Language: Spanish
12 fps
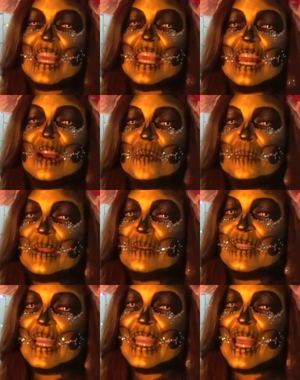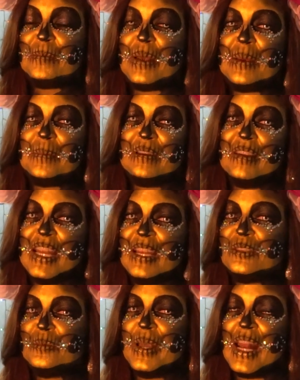quien acompañó el taller para prevenir
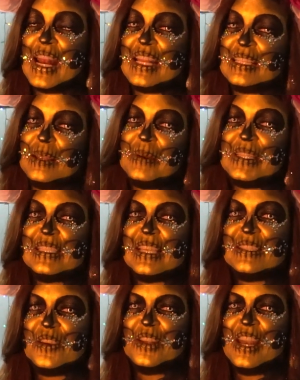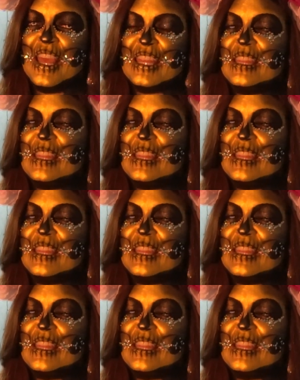y superar la estigmatización